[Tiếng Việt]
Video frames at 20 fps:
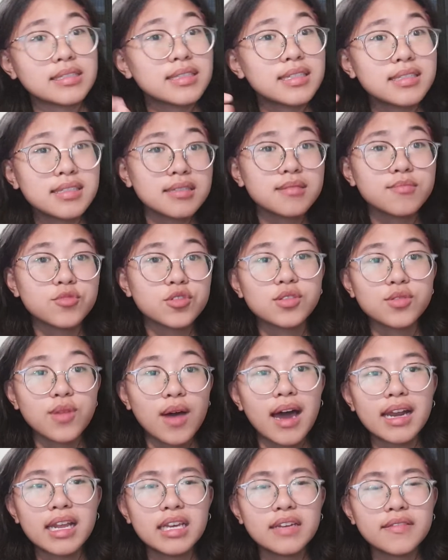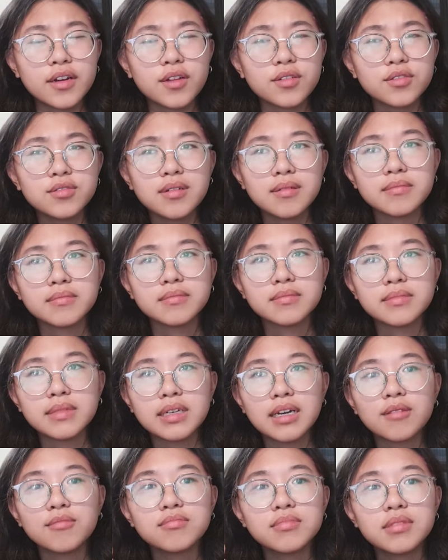rất rất muốn xóa đi và nói chung là
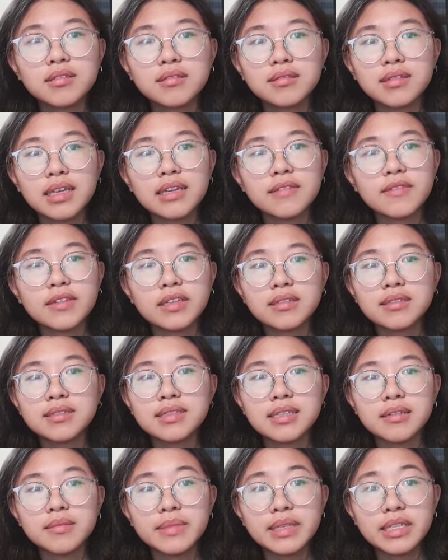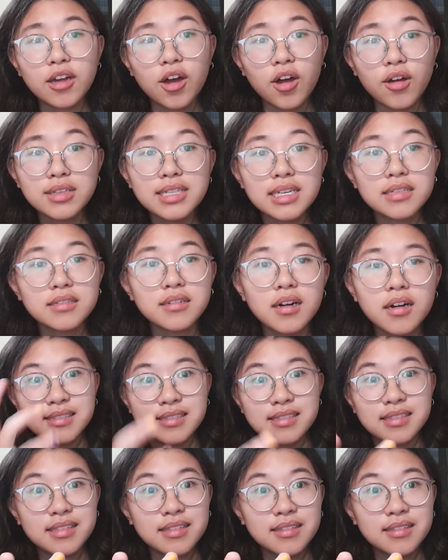mình không tự tin vào những gì mà mình nói ra nữa